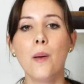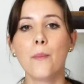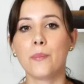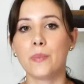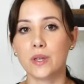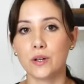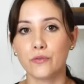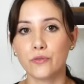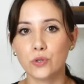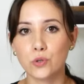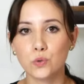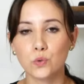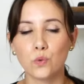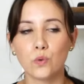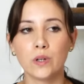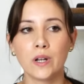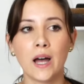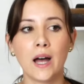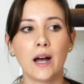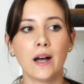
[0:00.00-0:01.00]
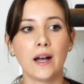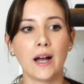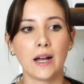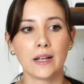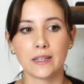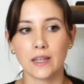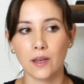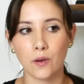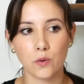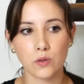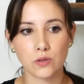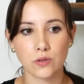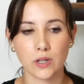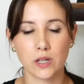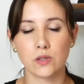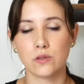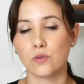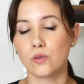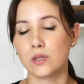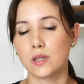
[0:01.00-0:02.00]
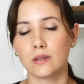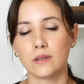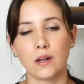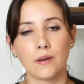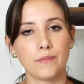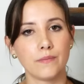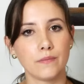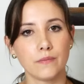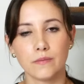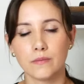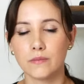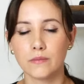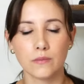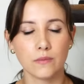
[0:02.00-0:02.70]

per fortuna anche in questo caso sono stata